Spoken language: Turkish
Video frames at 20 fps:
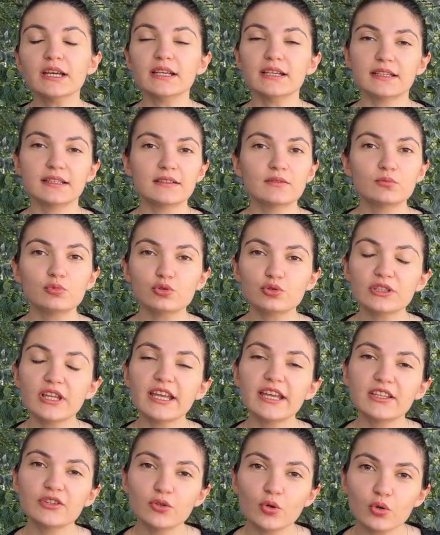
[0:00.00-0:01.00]
e, burada
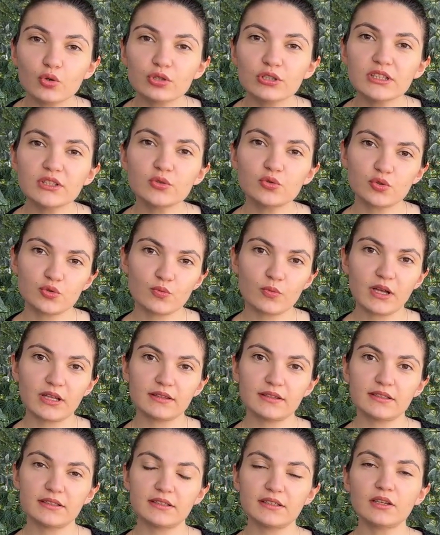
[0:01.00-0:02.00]
endokrini
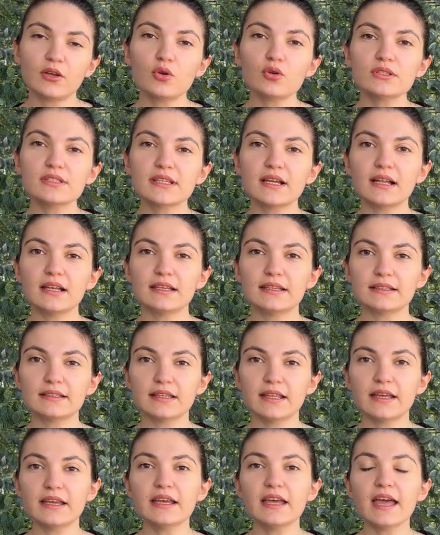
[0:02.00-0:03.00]
uzmanları
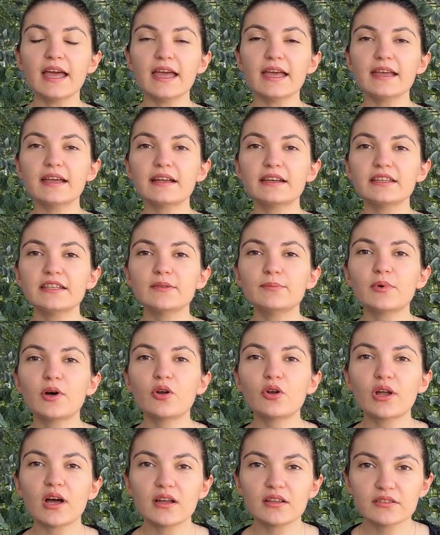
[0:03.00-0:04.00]
özellikle eğer
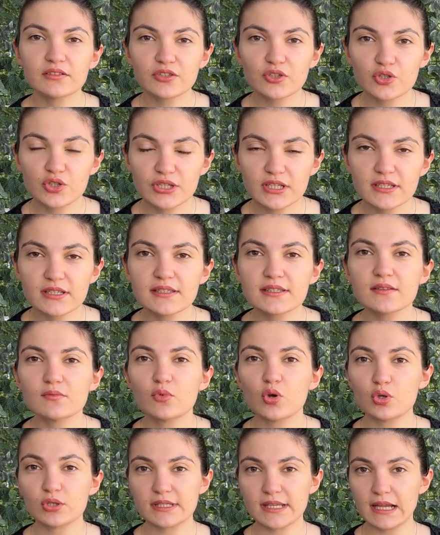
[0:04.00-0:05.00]
hiperandrojenizm
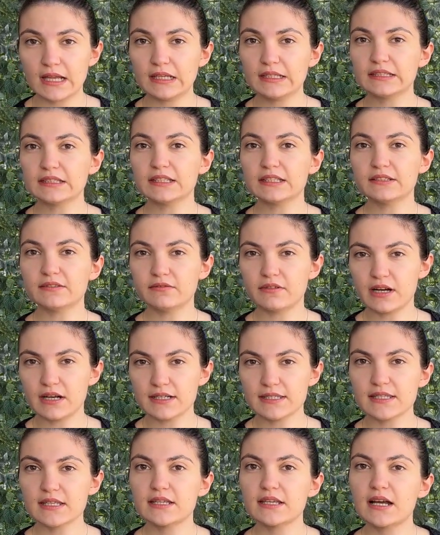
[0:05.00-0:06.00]
özellikleri
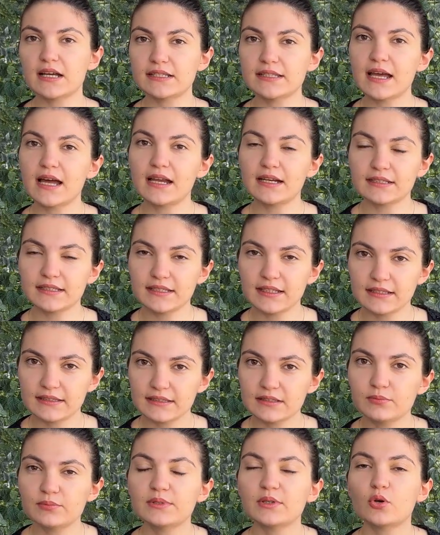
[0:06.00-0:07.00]
varsa yani erkek
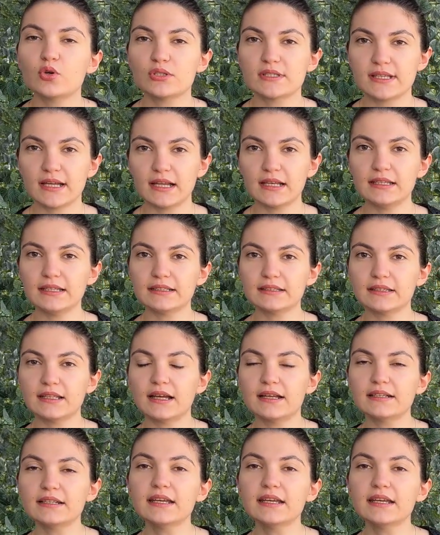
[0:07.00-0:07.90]
tipi özellikler